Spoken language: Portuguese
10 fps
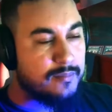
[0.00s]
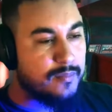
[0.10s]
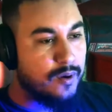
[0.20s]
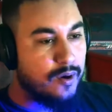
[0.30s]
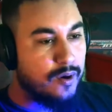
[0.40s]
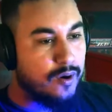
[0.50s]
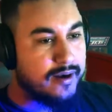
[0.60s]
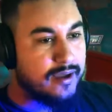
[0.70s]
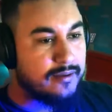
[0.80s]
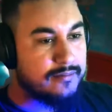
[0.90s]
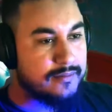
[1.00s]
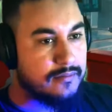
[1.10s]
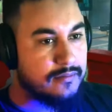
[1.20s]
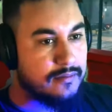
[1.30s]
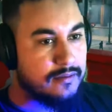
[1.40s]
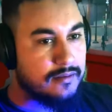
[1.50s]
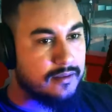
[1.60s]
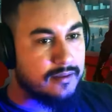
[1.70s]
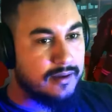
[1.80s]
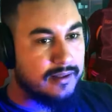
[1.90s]
Bora.
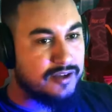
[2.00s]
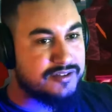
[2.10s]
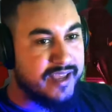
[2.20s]
Olha lá o